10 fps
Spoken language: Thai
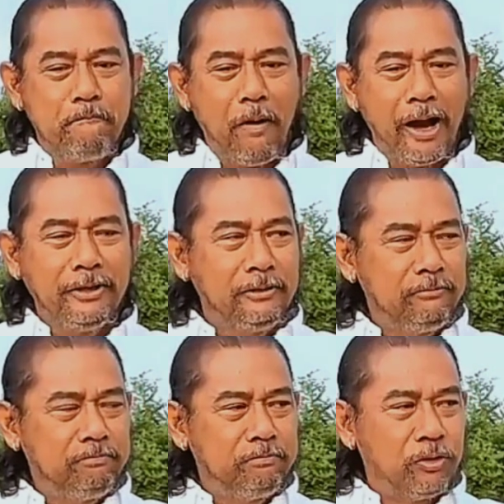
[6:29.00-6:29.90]
บ่อน
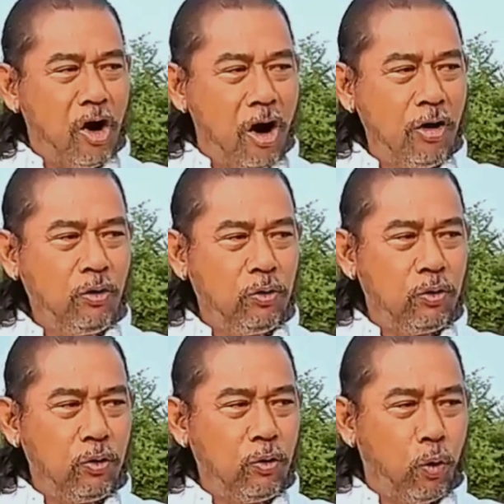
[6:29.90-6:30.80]
ของ
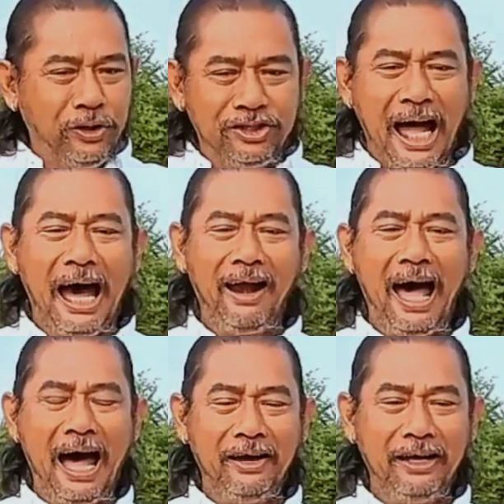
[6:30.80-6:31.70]
คุณซา
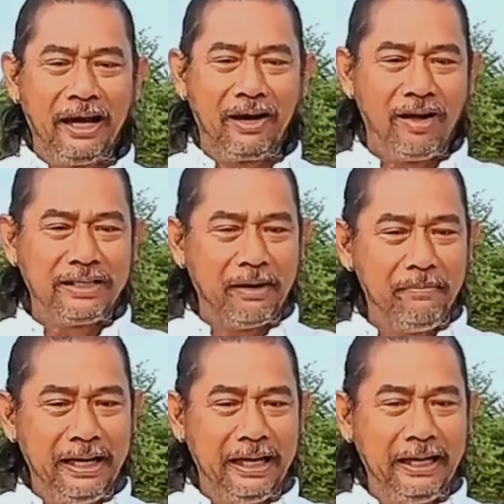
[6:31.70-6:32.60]
ร่าเนี่ยก็จะ
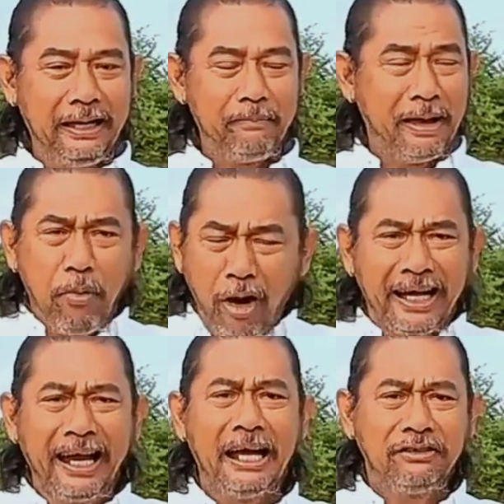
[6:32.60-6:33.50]
มีเป็นบ่อน
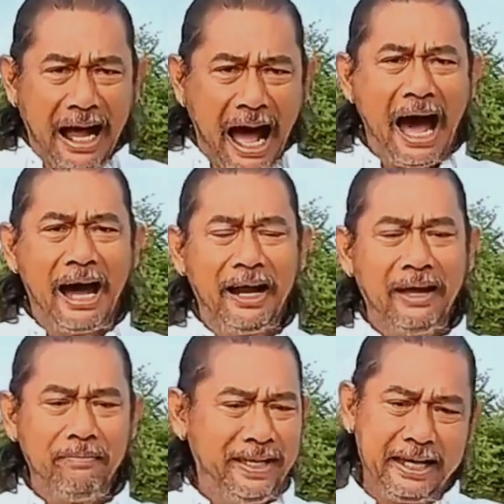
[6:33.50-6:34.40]
ขนาดกลาง
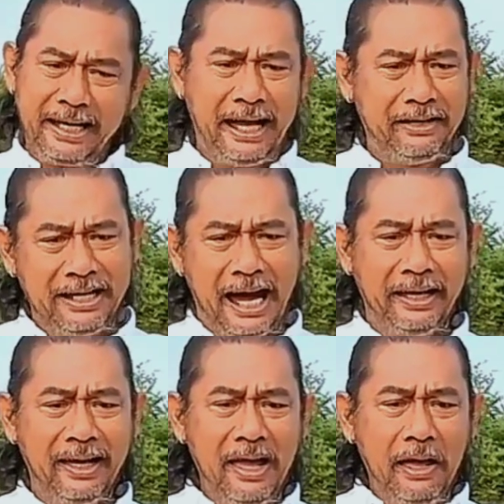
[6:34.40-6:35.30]
นะ ไม่ใช่ขนาดใหญ่
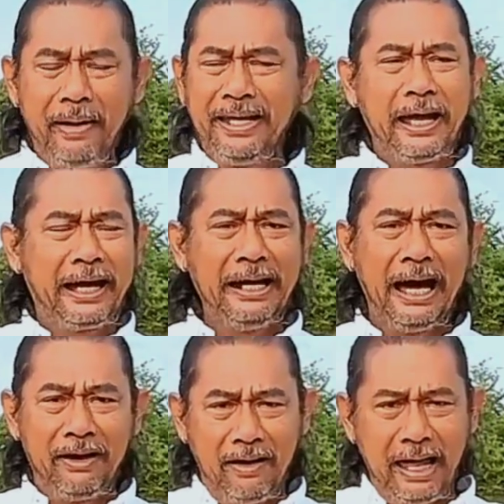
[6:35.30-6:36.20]
ไม่ใช่ข
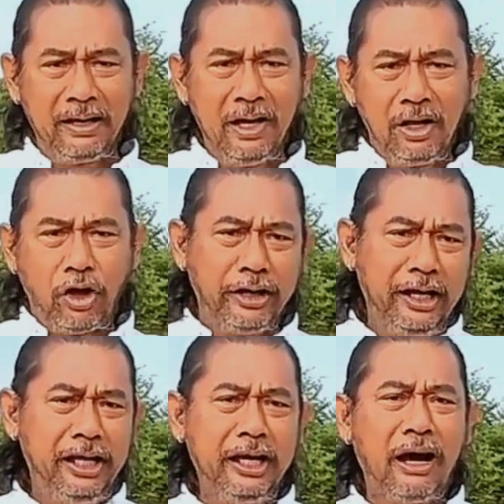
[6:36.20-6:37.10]
นาดเด็กตอน
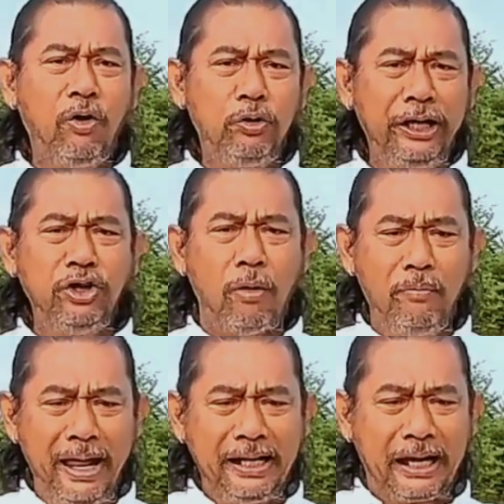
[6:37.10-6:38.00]
นี้ที่เขานิยม
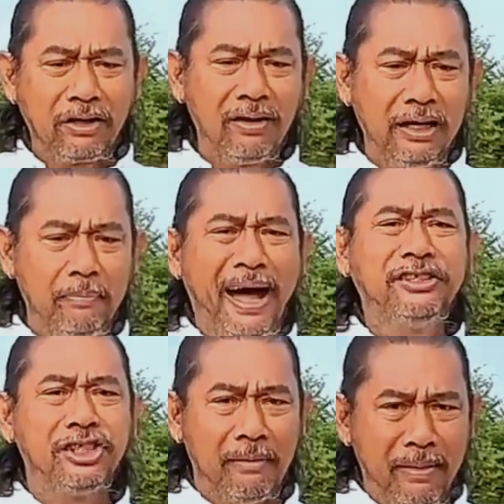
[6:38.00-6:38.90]
เล่นกันก็คือไพ่
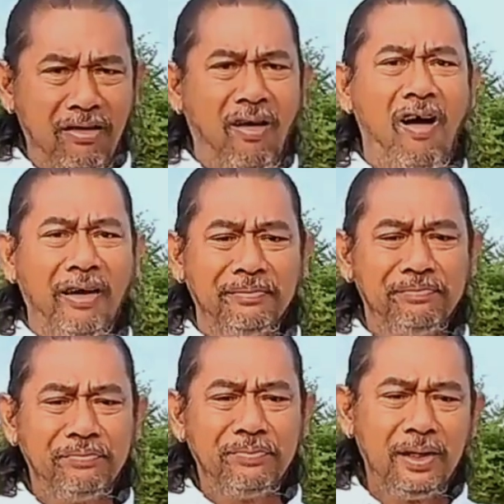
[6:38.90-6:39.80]
เสือมังกร
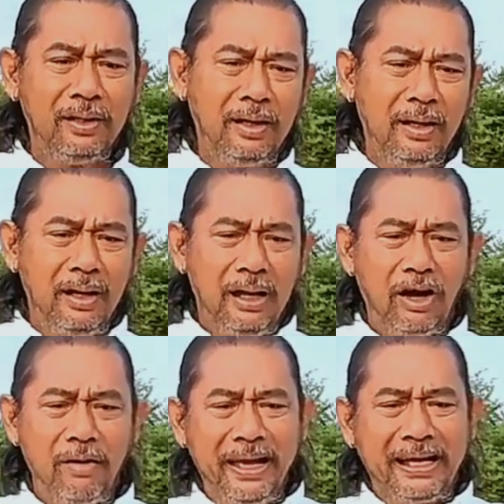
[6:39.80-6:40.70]
แล้
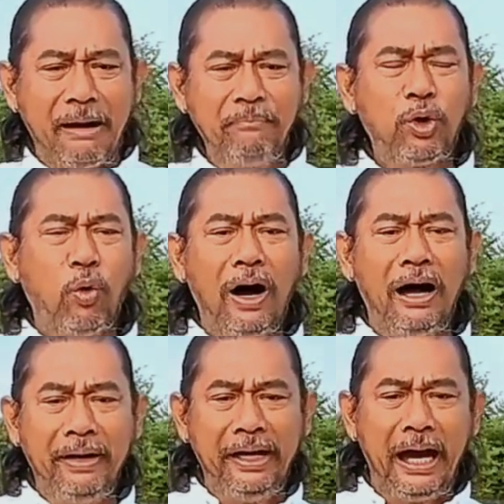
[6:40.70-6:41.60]
วก็มีกำถั่ว
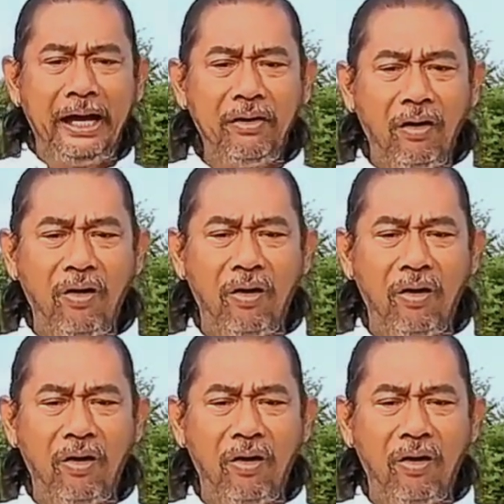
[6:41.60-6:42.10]
มีไฮโร